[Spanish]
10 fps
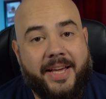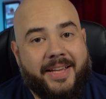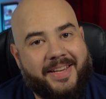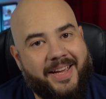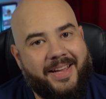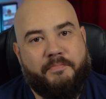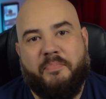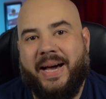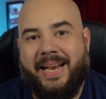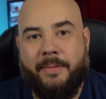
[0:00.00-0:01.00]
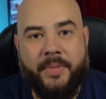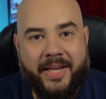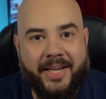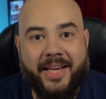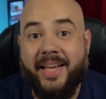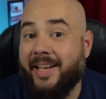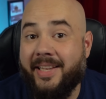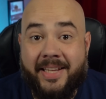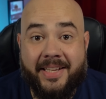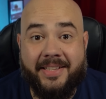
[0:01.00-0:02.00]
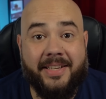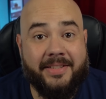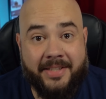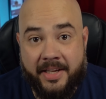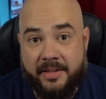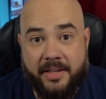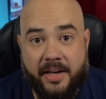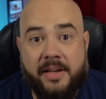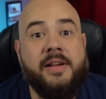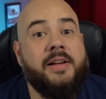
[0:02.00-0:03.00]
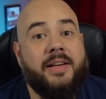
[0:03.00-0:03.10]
Y es que para mí el Nissan Sentra